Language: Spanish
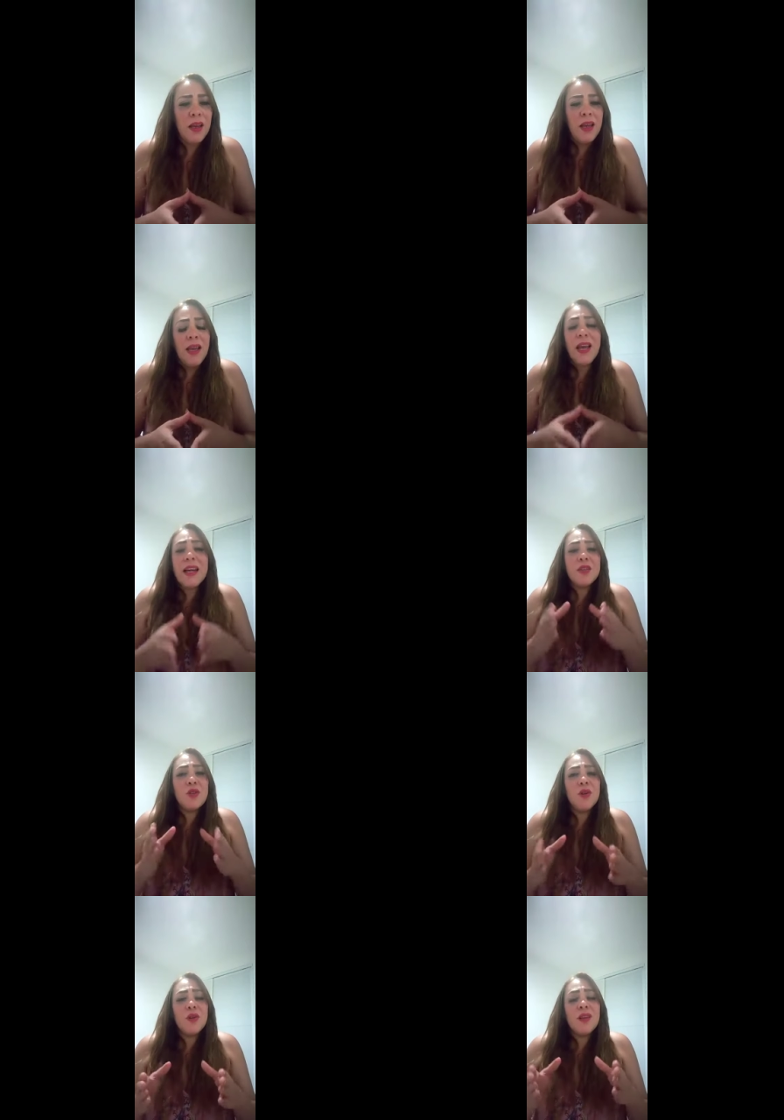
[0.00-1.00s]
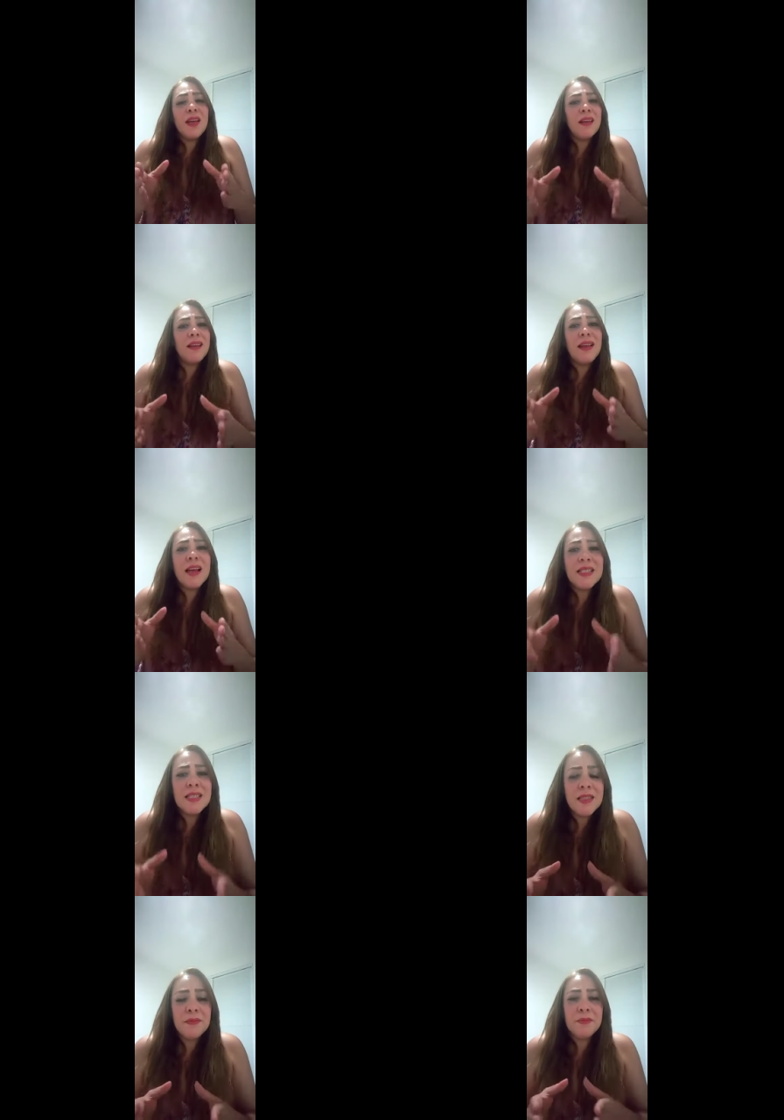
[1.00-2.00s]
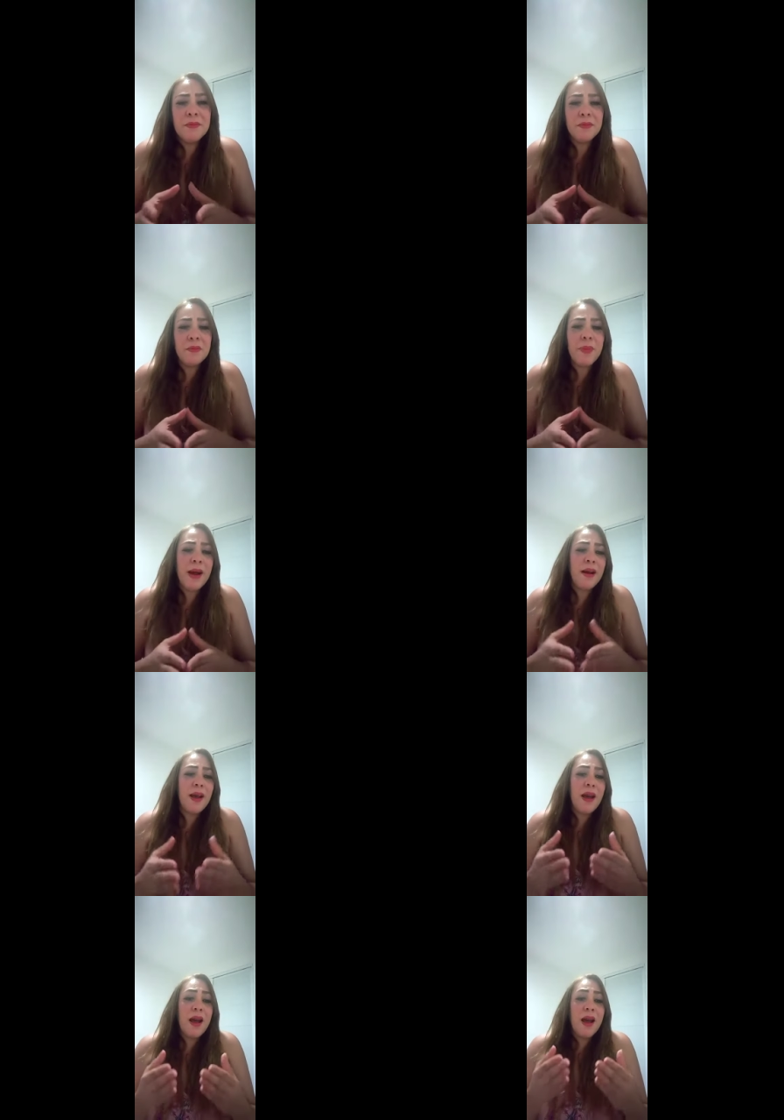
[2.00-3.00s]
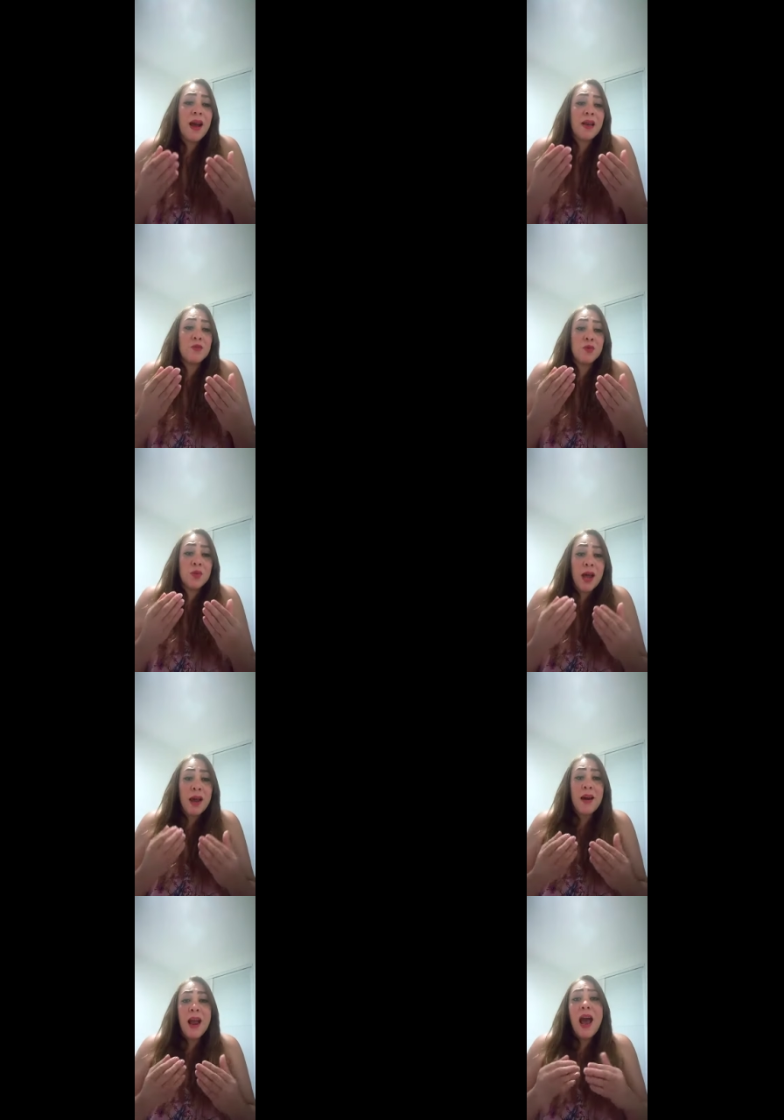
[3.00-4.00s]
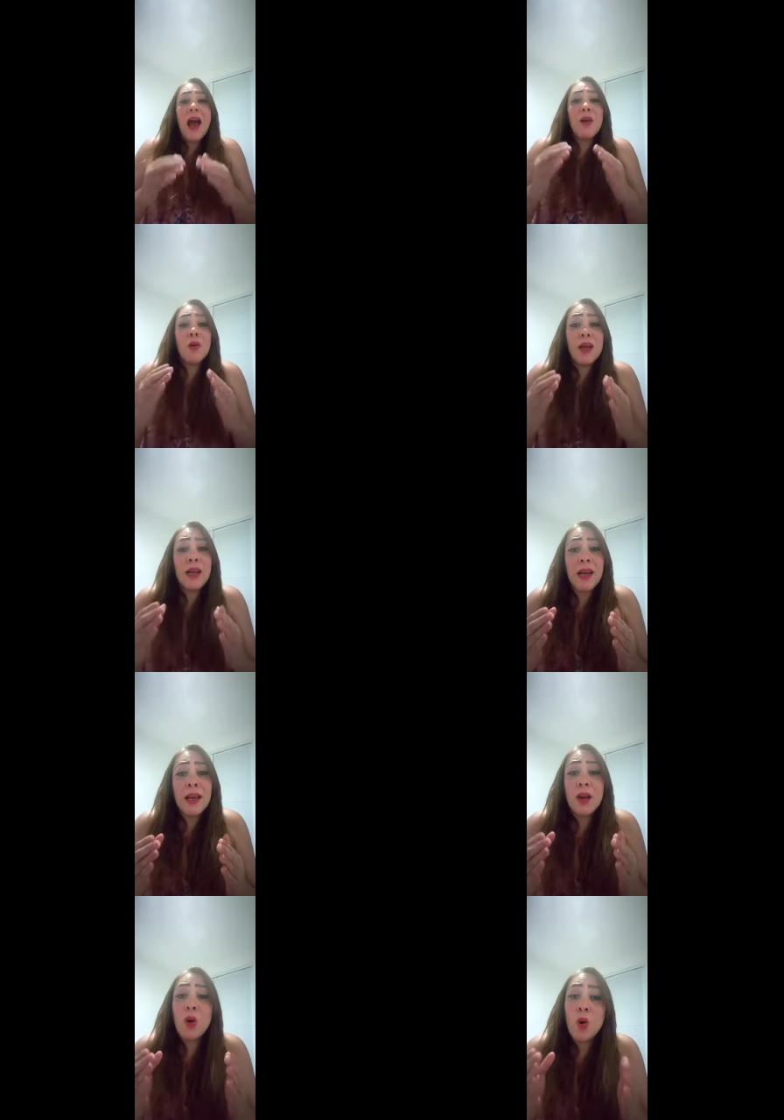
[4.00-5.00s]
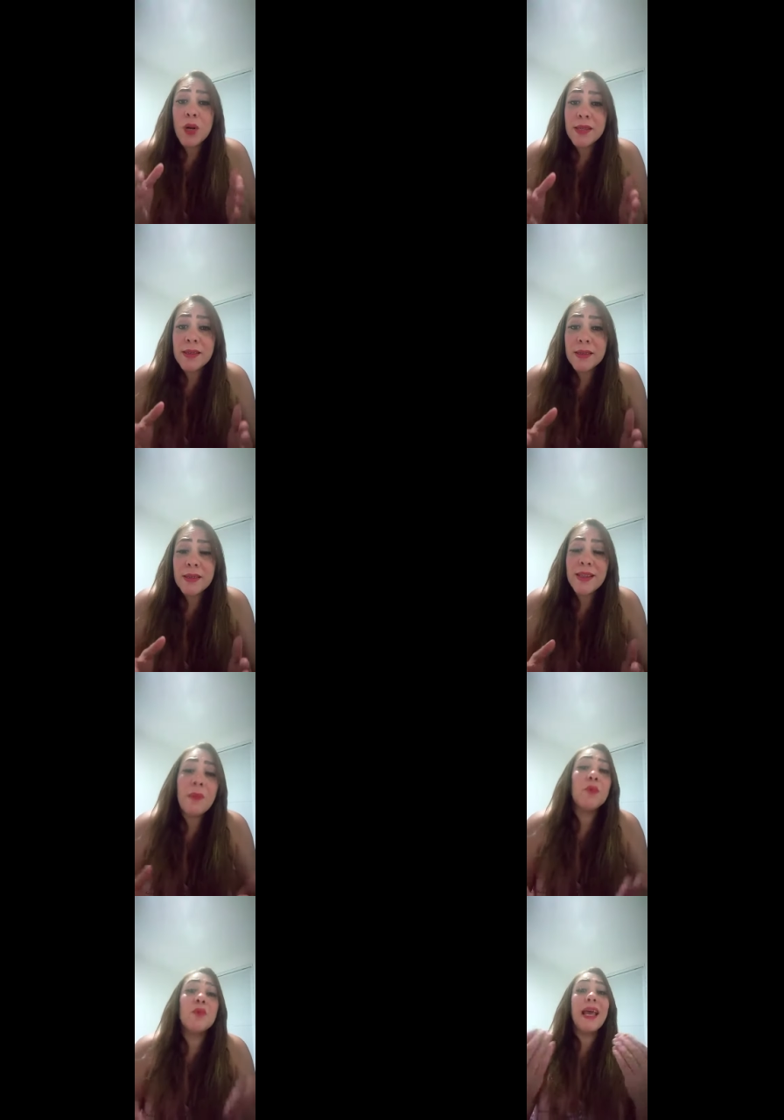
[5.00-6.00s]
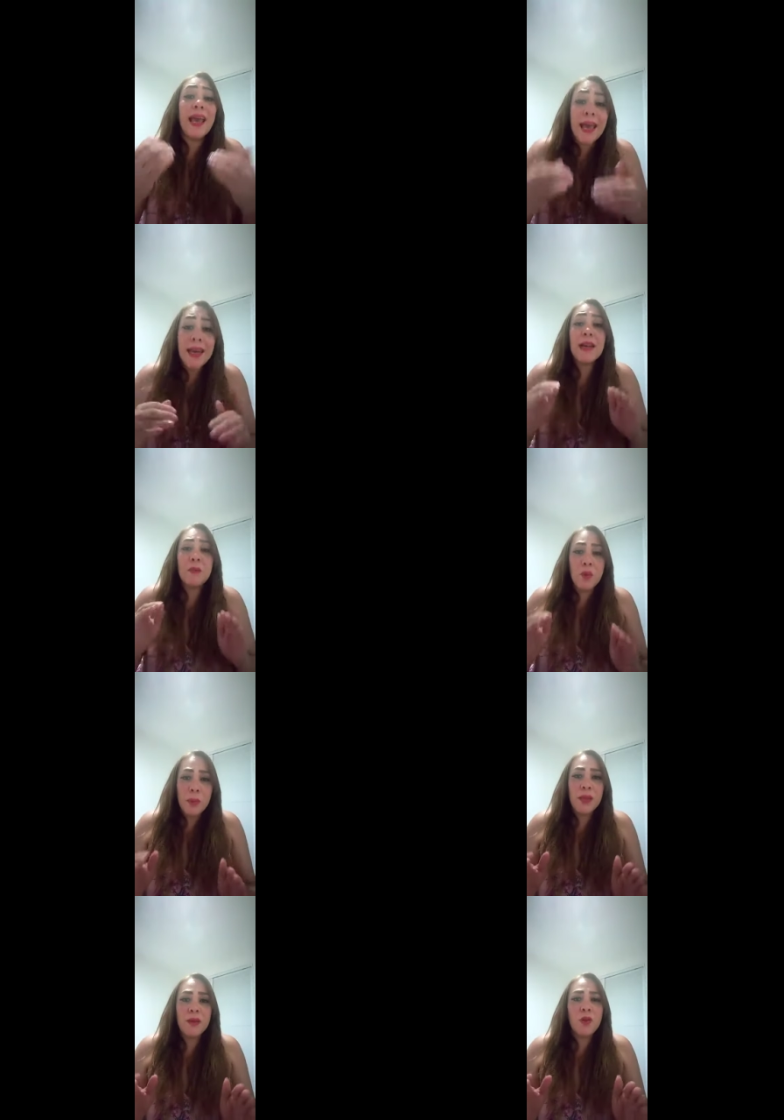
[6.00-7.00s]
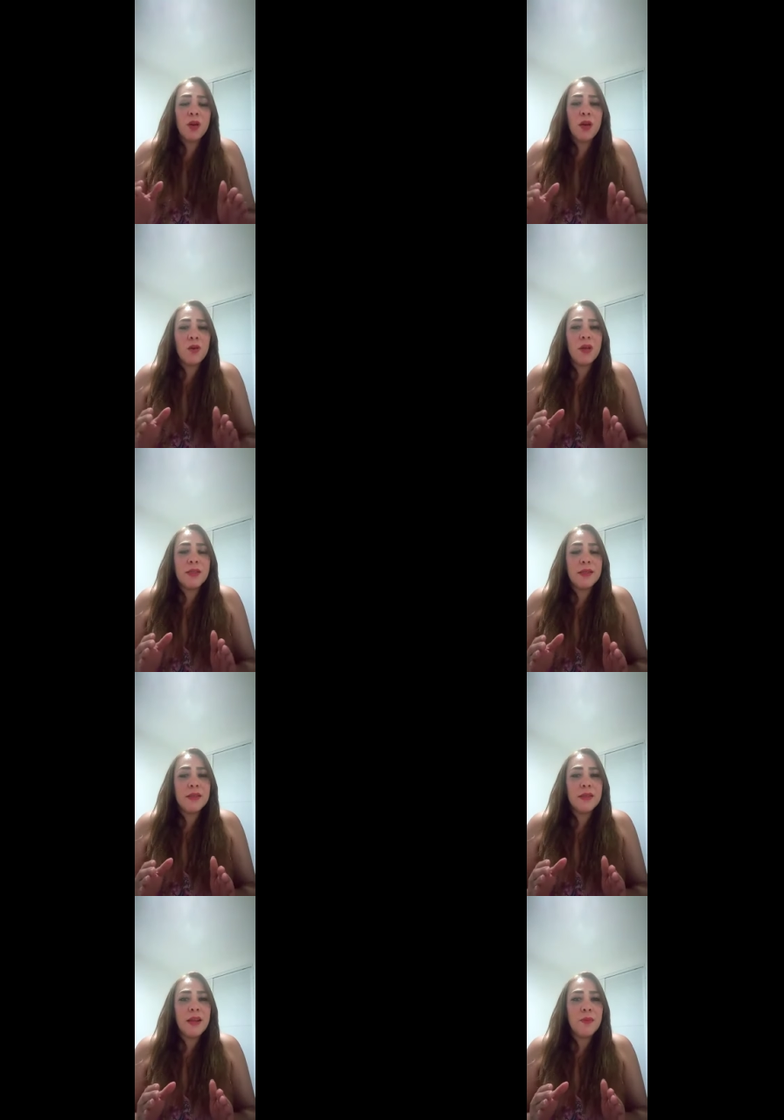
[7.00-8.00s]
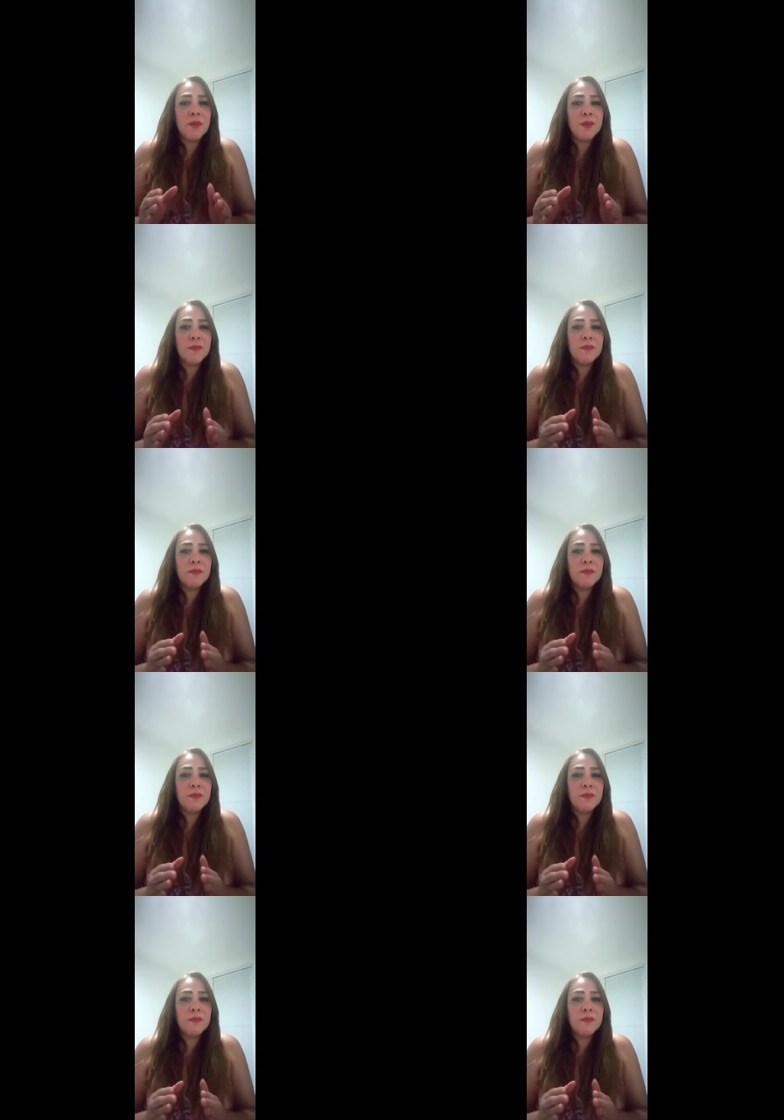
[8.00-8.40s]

El hecho de que estés allí para ayudar a los que lo necesitamos en el momento que lo necesitamos,